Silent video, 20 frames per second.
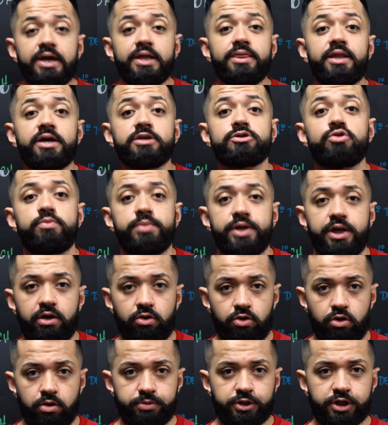Na isomeria
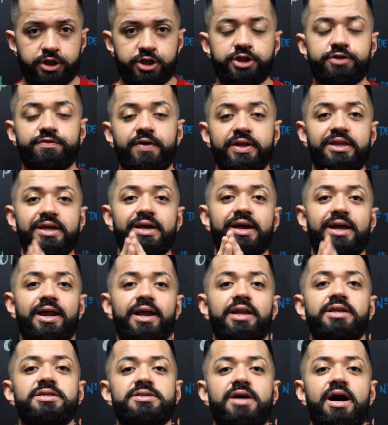óptica, a gente vai ter que
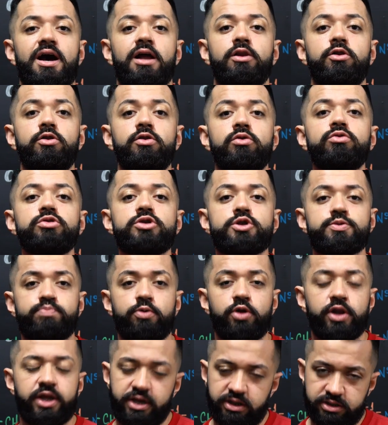analisar a luz
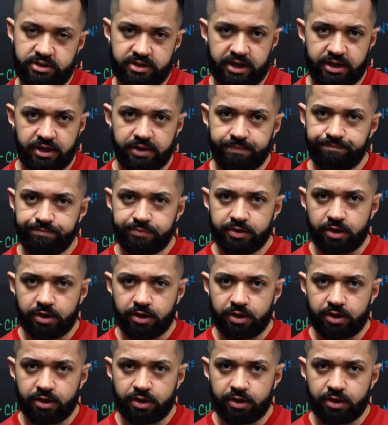polarizada.